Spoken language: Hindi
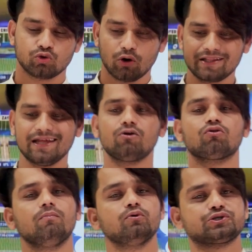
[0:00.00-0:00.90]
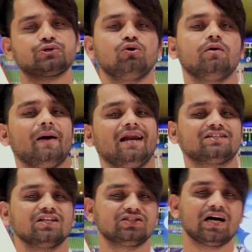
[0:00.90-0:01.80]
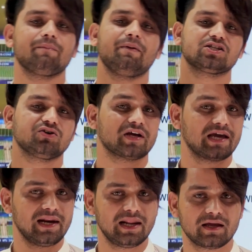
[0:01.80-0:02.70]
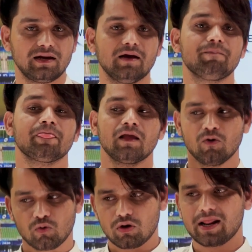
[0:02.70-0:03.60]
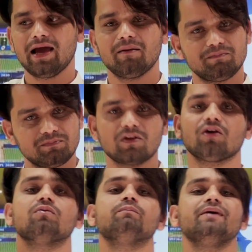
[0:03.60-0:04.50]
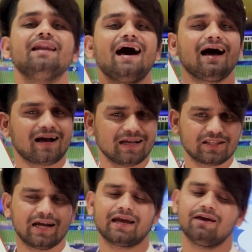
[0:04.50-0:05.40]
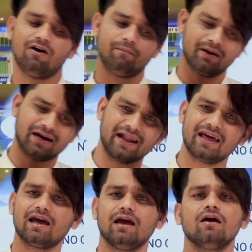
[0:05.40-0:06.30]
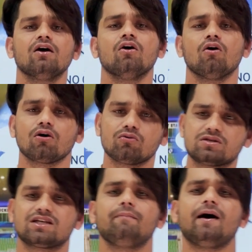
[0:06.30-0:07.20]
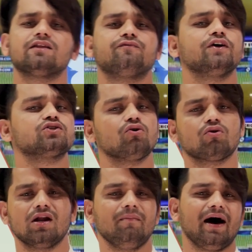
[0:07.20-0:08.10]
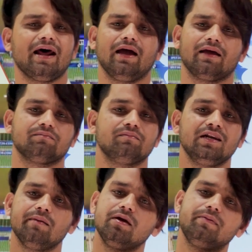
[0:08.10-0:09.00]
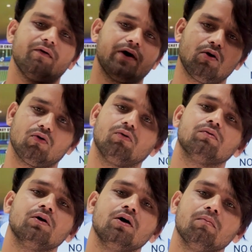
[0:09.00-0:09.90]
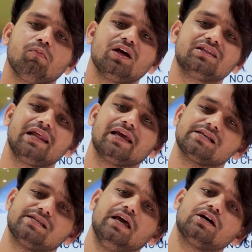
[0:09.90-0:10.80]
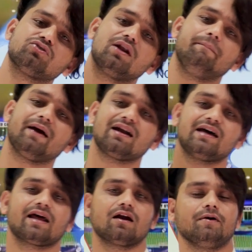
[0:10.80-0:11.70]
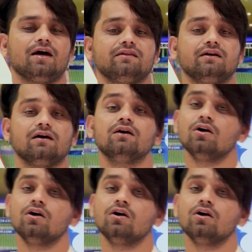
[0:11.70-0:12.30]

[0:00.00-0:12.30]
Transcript: थोड़ी देर उनको मुश्किल हुई पहले तीन चार पांच ओवर खेलने के लिए उन्होंने बिना खतरे के वहां पे खड़े रहे और उसके बाद फिर जो उन्होंने मारा है नमीबिया वालों को बुरी तरीके से 190 का टारगेट बना दिया